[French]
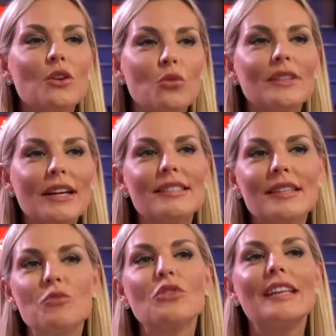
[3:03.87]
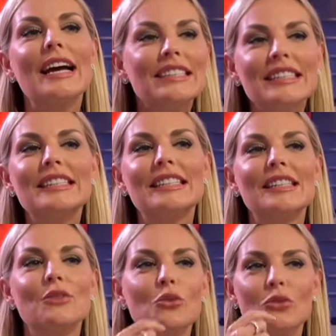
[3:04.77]
contrat, yeah. c'est le
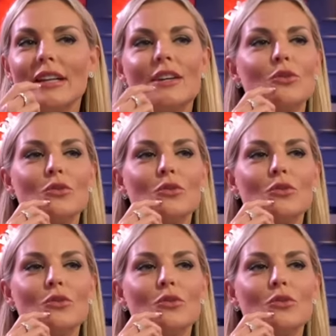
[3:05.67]
c'est le contrat de